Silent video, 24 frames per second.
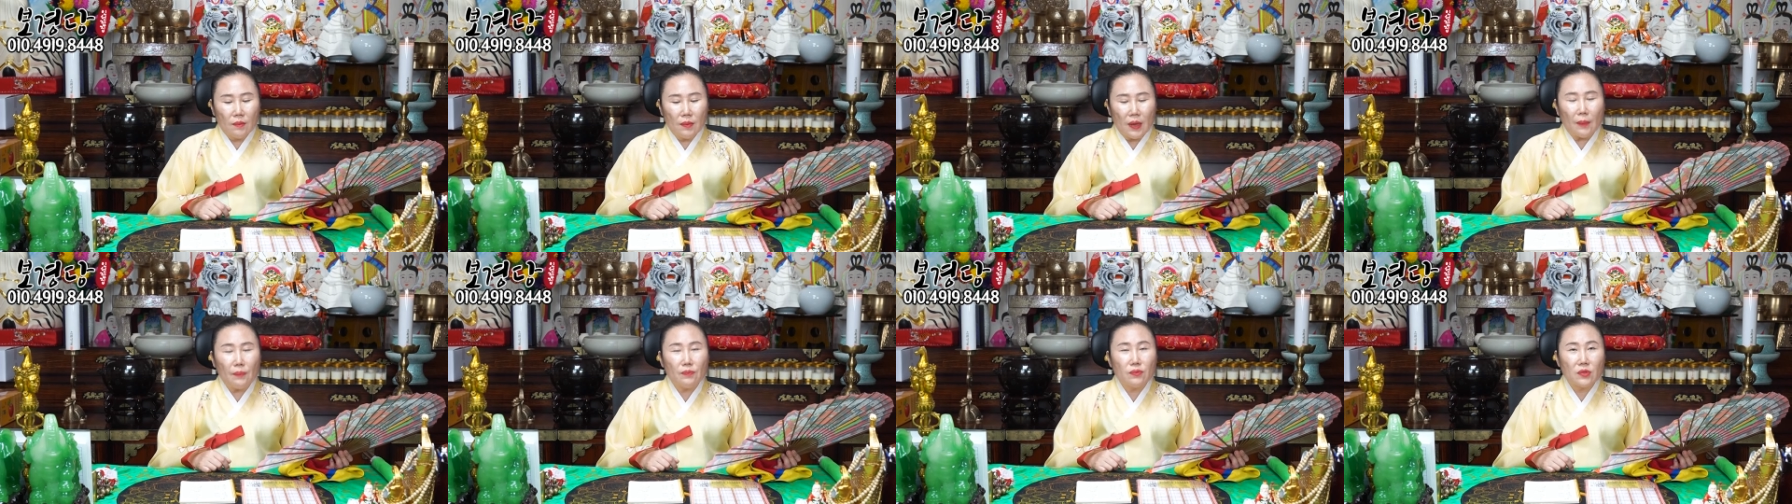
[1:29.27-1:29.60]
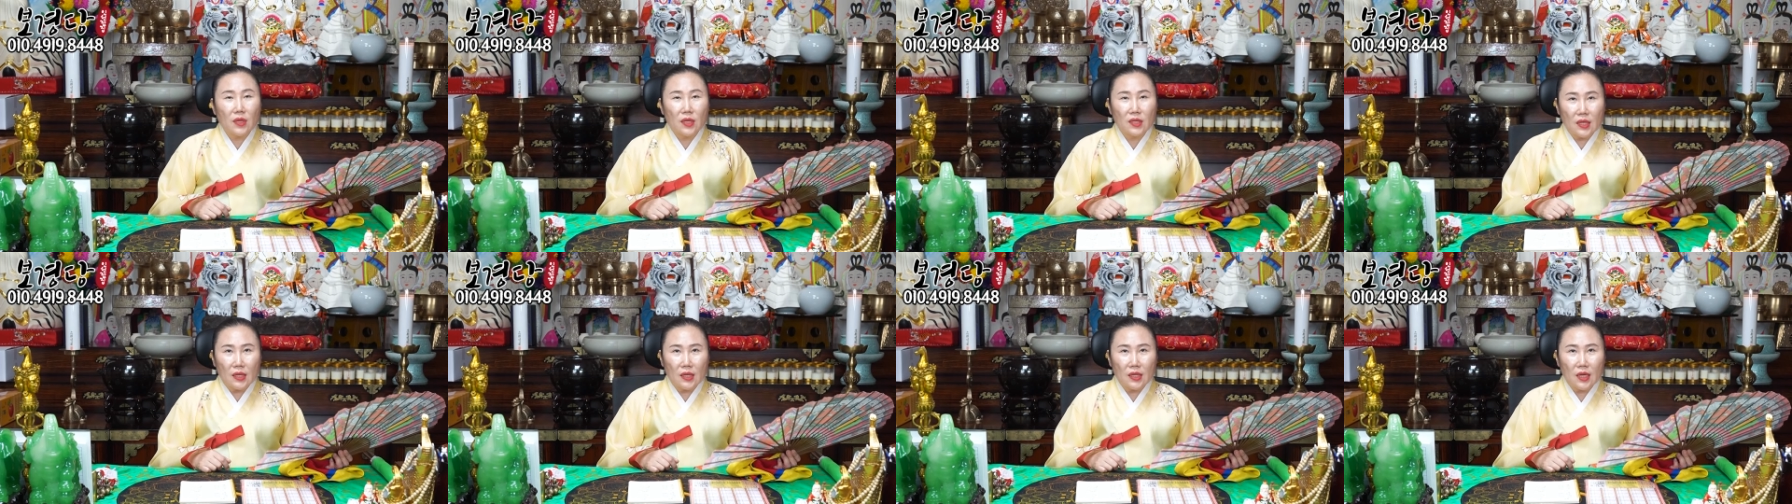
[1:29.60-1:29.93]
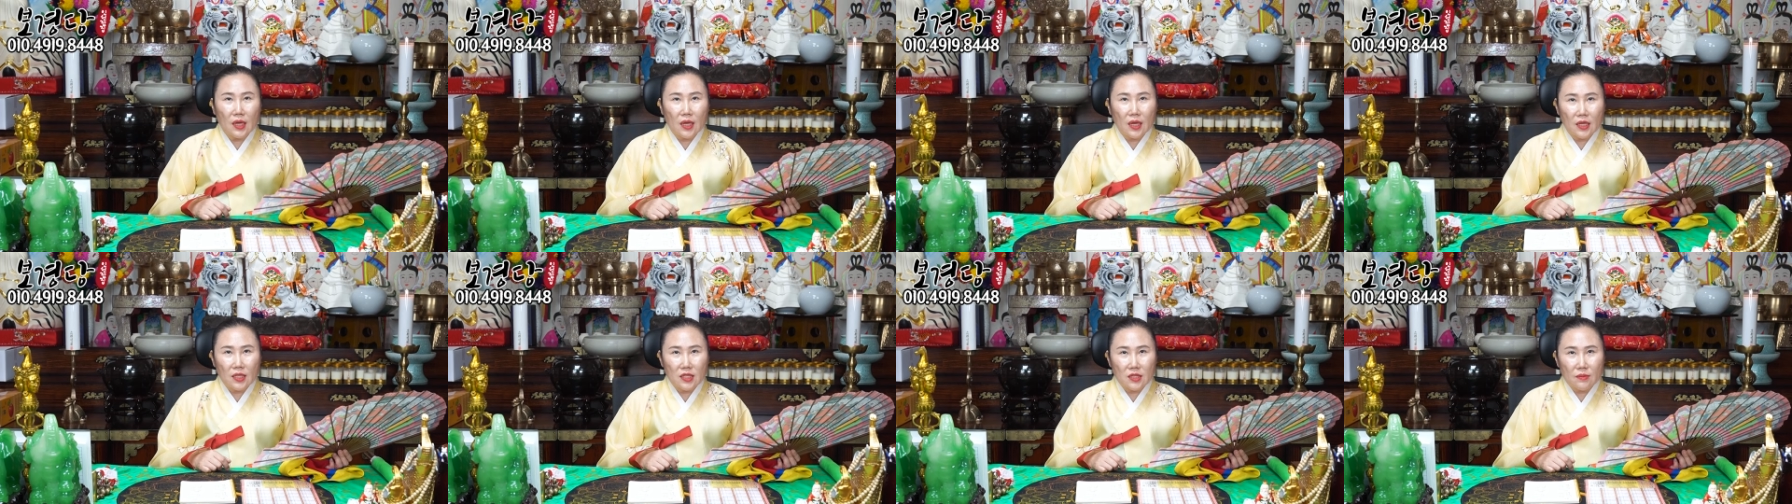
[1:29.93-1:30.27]
바쁘게
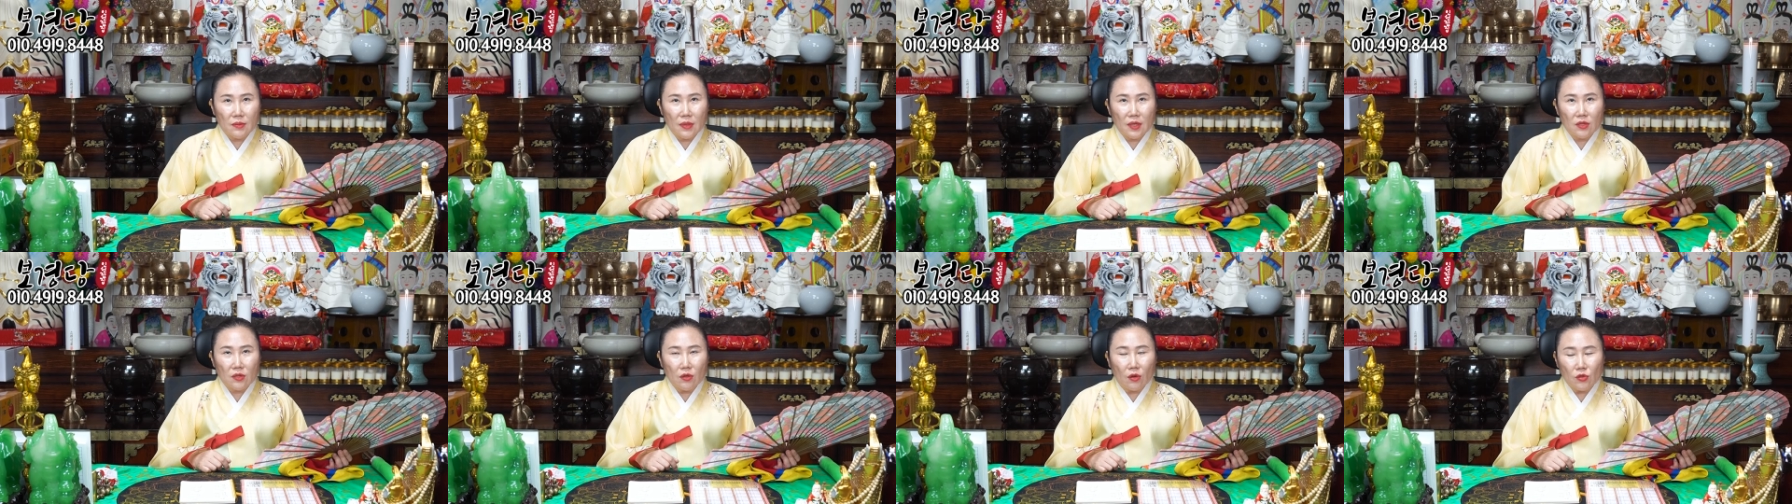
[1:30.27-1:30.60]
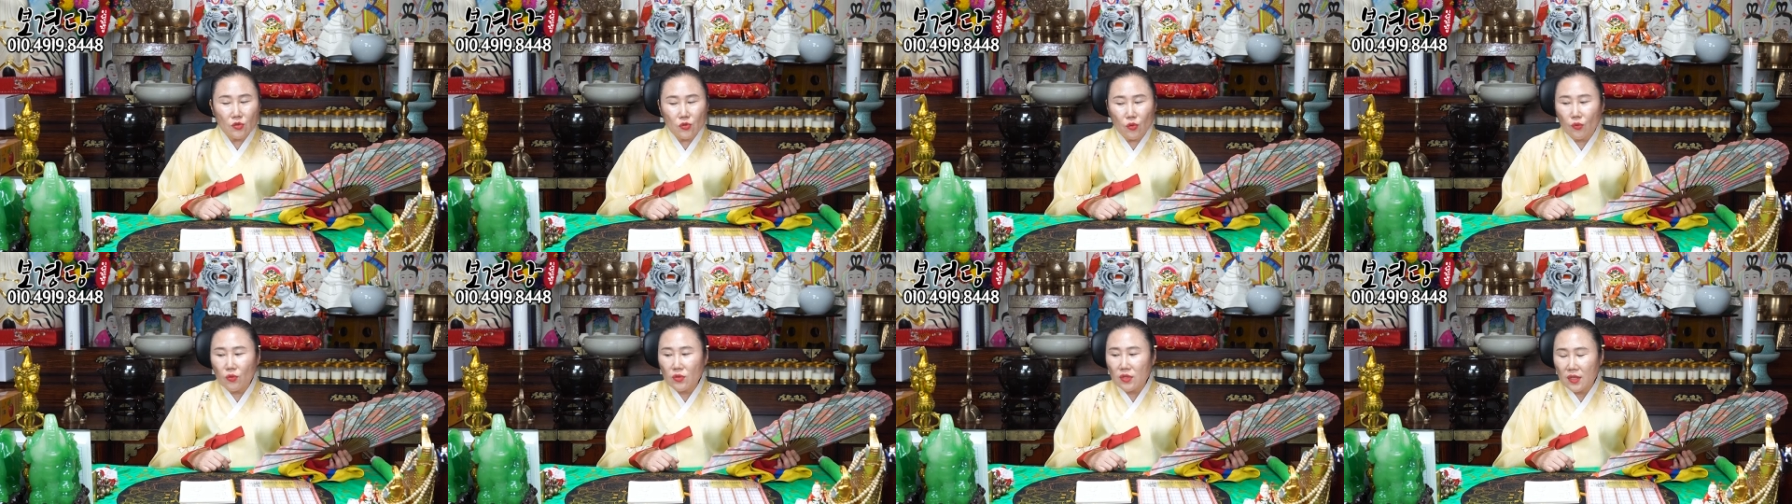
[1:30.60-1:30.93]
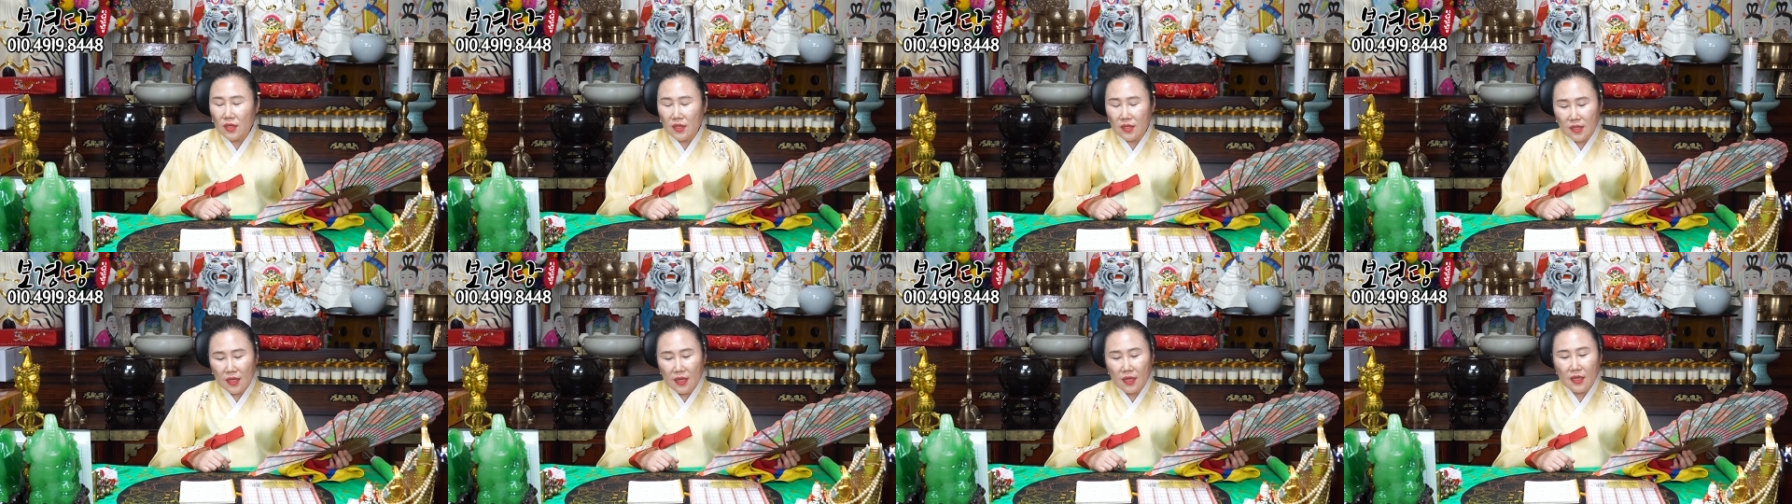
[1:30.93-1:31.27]
살아야지만 더 좋은
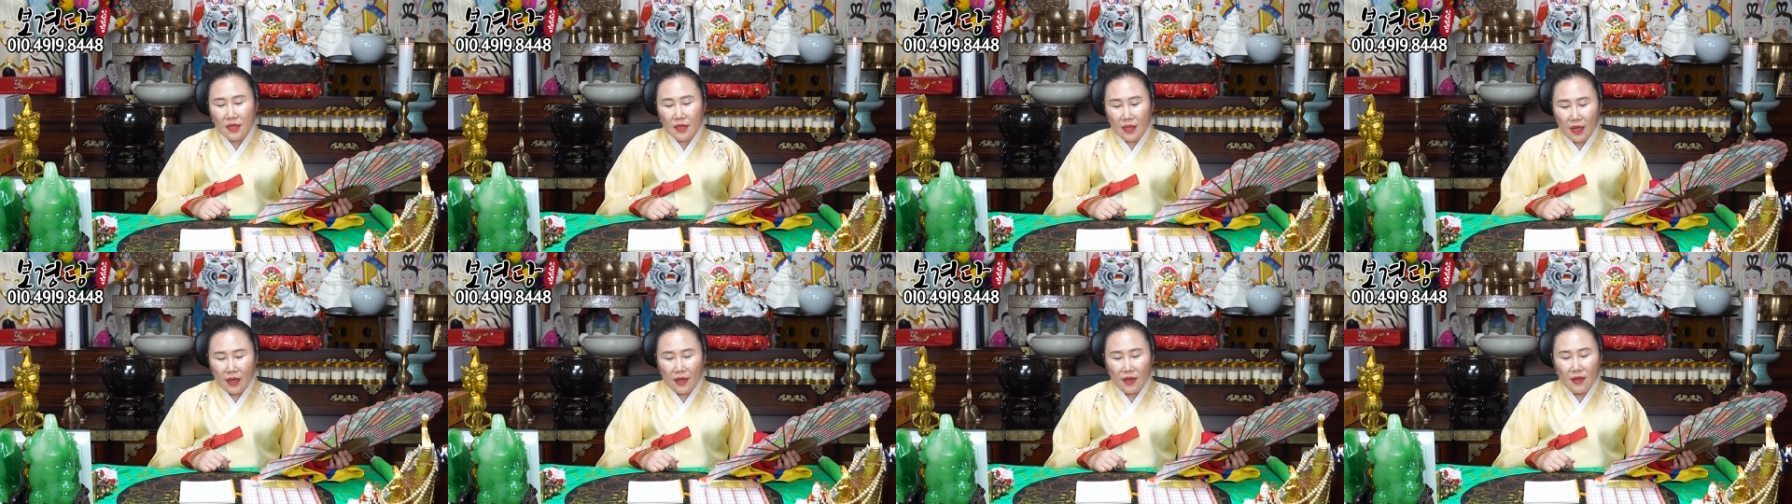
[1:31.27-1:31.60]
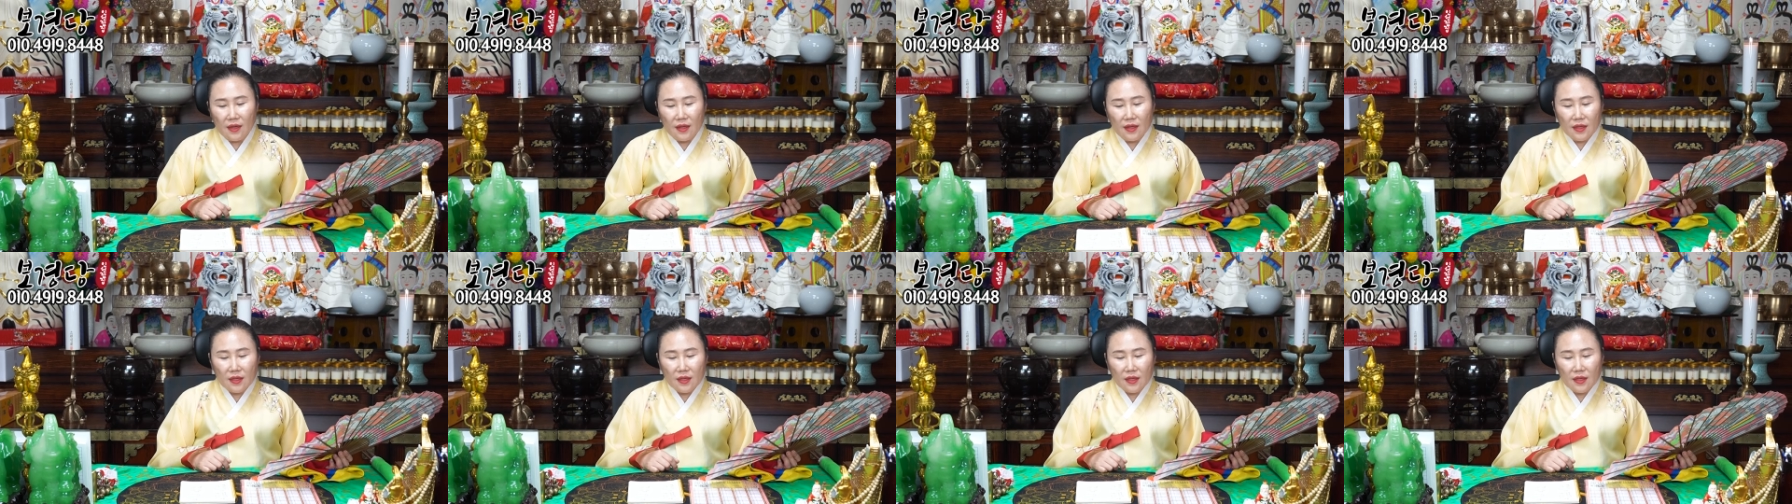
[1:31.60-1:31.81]
일이 생긴다.